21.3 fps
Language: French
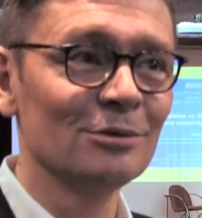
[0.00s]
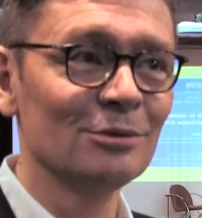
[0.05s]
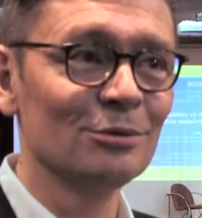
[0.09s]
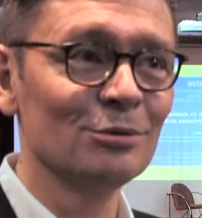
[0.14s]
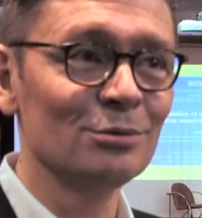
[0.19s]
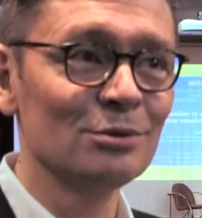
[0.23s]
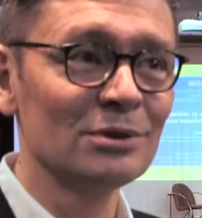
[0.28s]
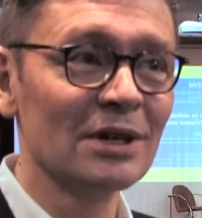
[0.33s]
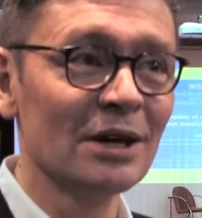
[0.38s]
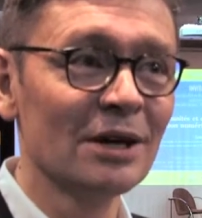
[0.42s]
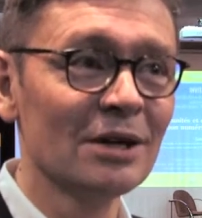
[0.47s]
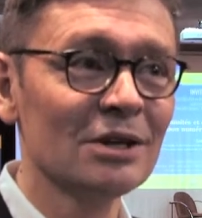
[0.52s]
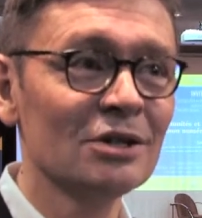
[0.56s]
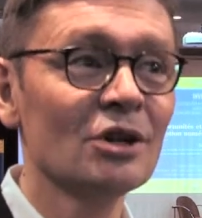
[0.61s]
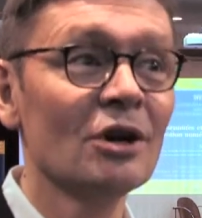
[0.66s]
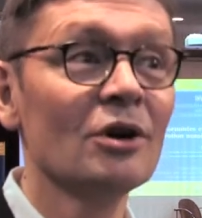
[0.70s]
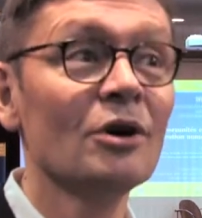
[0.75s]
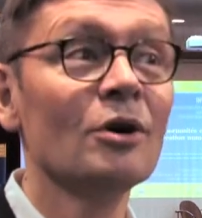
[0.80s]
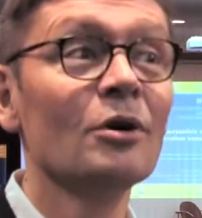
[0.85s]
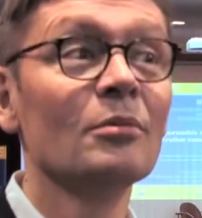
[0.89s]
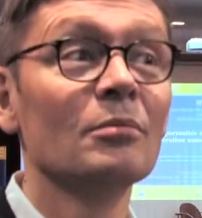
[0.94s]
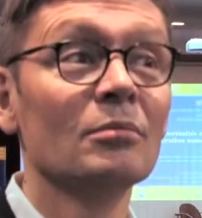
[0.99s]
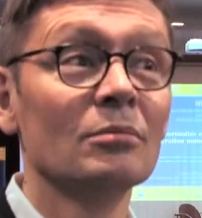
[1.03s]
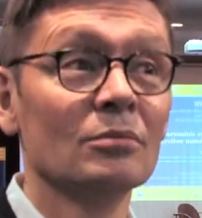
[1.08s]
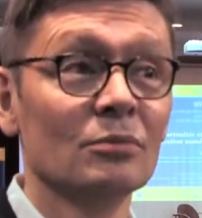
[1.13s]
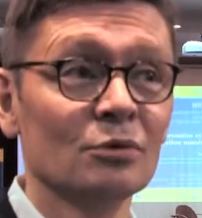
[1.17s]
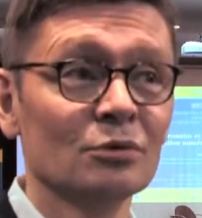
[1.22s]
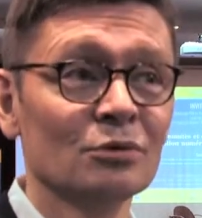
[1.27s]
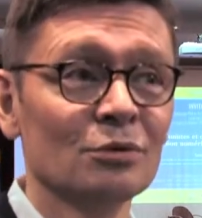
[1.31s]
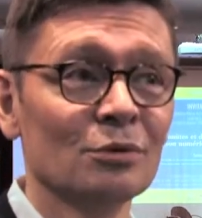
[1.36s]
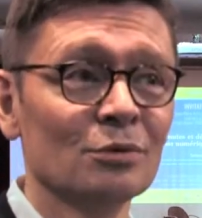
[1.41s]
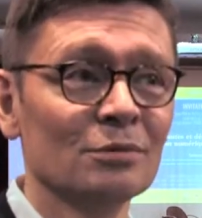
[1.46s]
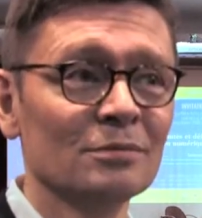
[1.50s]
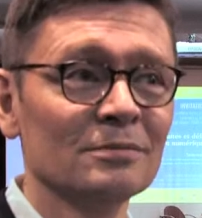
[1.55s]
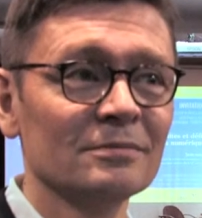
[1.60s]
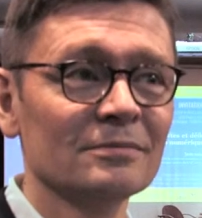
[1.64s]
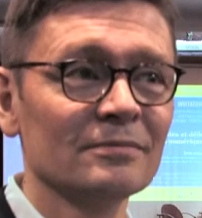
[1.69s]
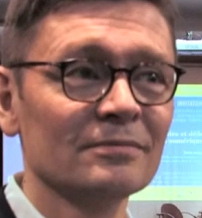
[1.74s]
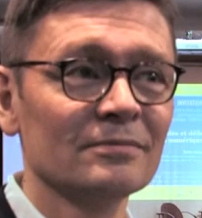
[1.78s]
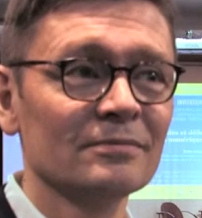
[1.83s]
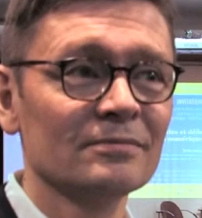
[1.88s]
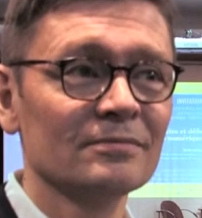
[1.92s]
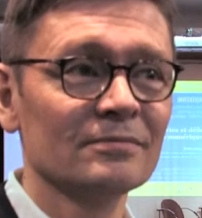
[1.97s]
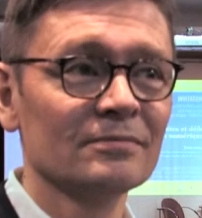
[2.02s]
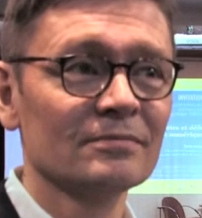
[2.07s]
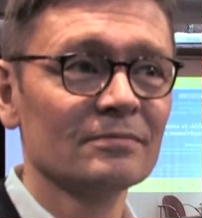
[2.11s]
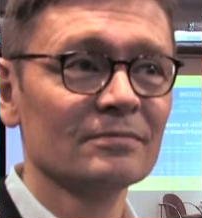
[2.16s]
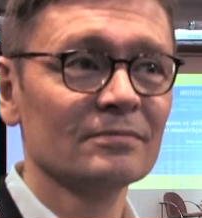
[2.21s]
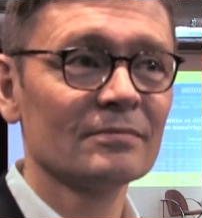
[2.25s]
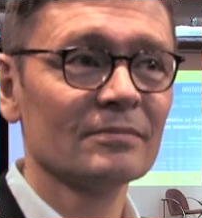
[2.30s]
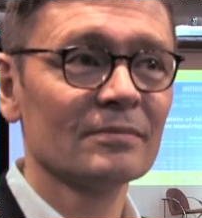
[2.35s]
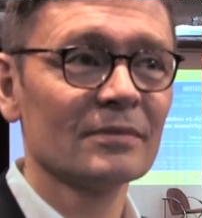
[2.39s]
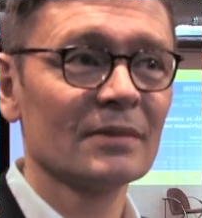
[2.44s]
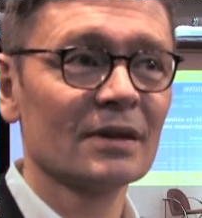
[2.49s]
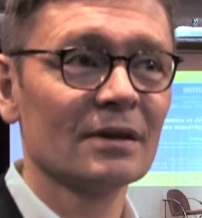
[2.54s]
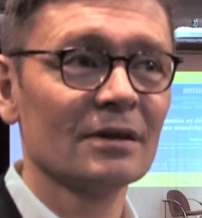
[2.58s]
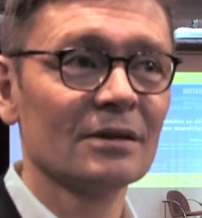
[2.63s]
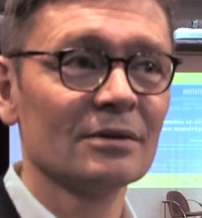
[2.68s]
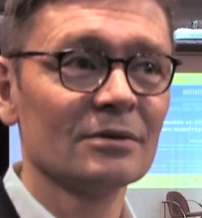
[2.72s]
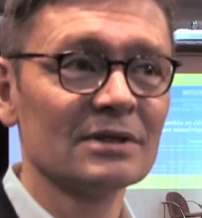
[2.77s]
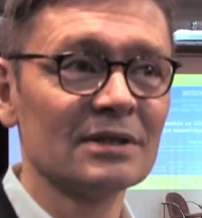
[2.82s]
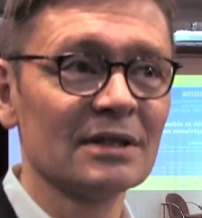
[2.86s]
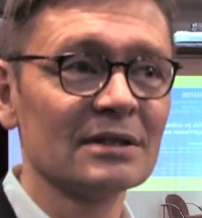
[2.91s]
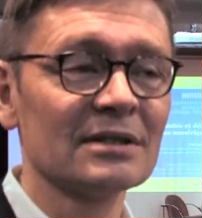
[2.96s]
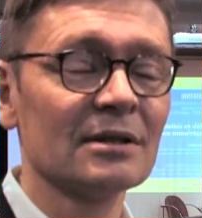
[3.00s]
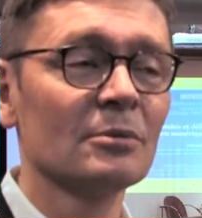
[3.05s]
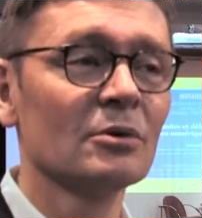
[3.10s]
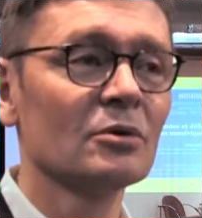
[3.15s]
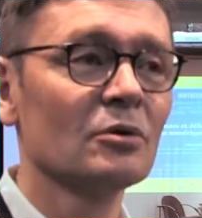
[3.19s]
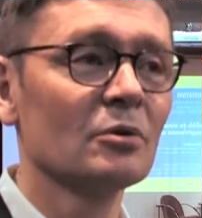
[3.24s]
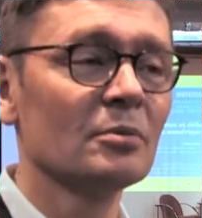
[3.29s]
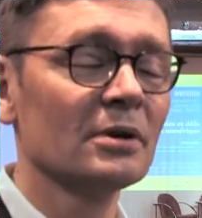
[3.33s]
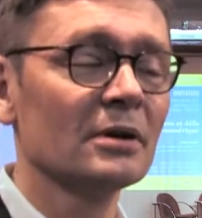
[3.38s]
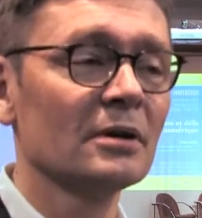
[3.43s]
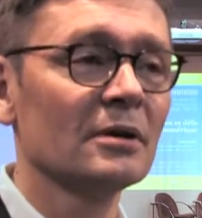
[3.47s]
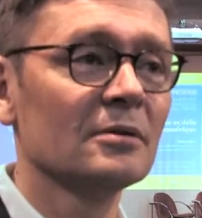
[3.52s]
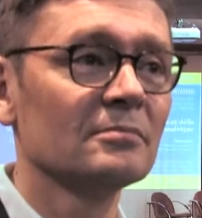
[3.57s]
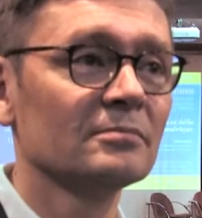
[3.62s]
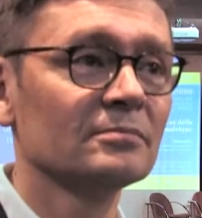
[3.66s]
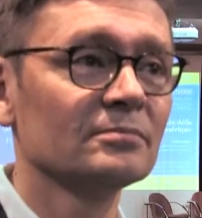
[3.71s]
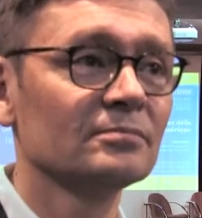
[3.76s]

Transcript: d'usage mondiaux. Donc c'est extrêmement compliqué.